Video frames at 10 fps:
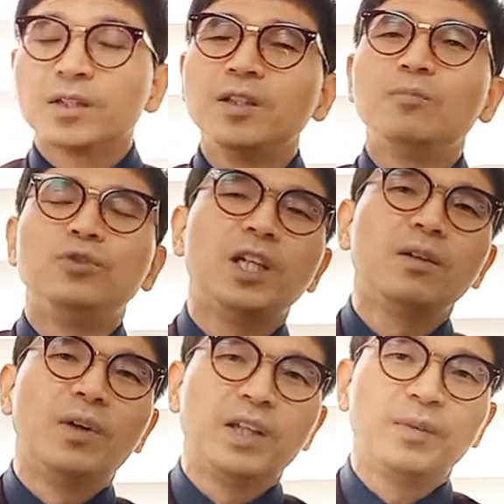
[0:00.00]
근데
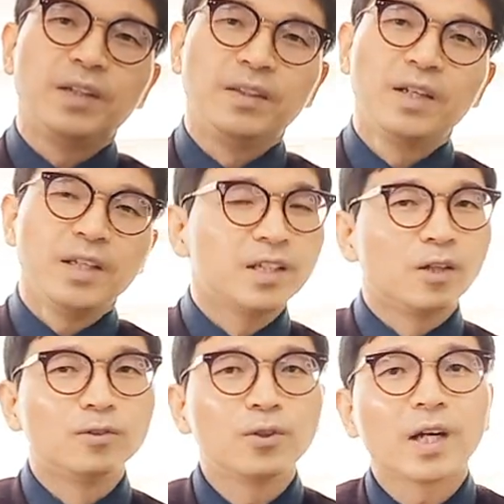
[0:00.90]
문제는 뭐냐면 이
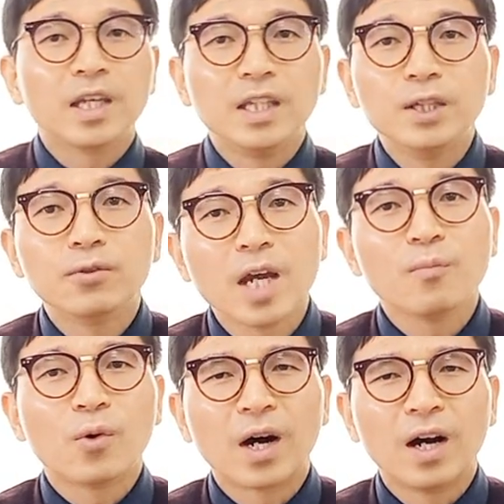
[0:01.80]
경순왕의 이후
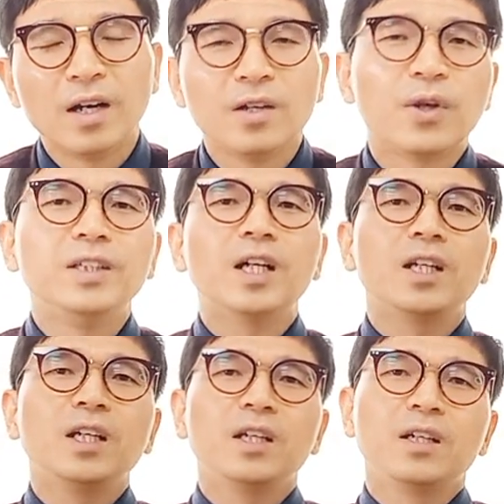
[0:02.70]
행보가
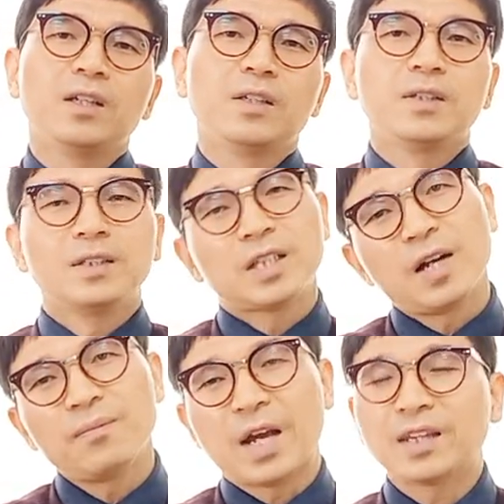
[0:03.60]
굉장히
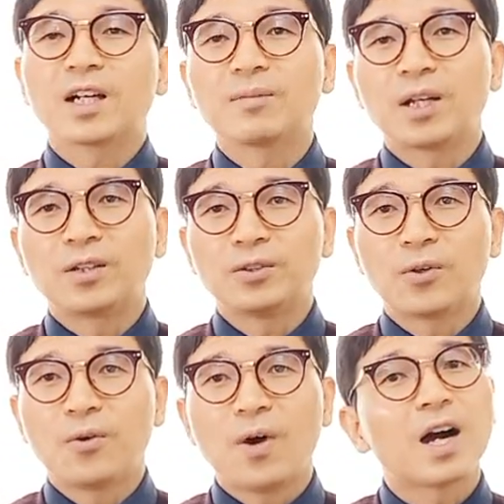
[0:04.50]
참 안타깝다는
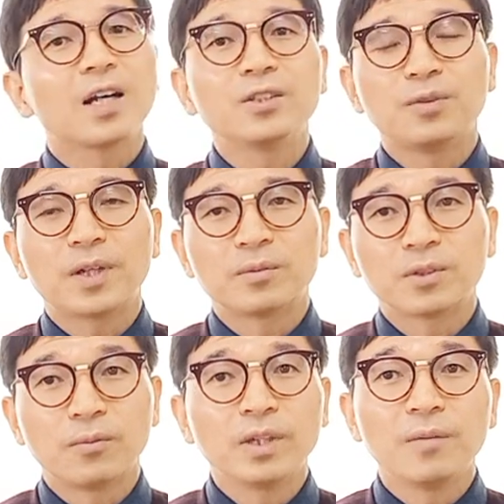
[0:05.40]
거죠. 화가 날 수밖에
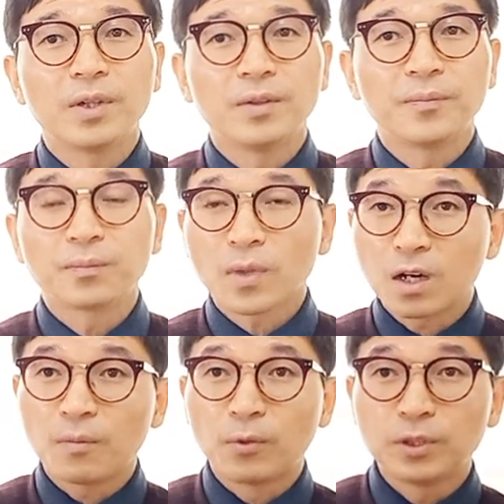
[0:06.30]
없어요. 뭐냐면
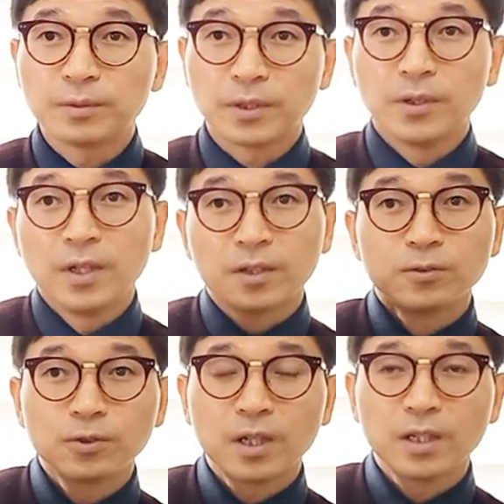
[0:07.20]
아까 보십시오.
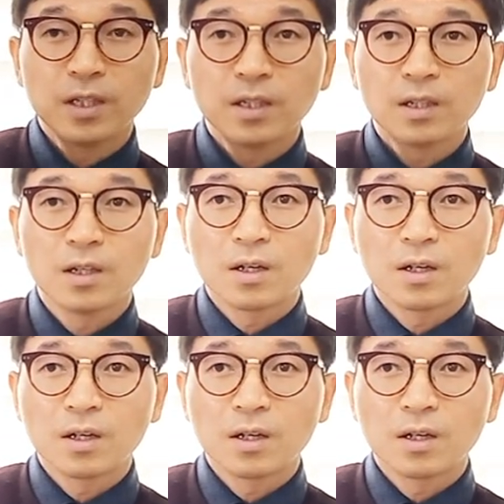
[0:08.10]
경순왕이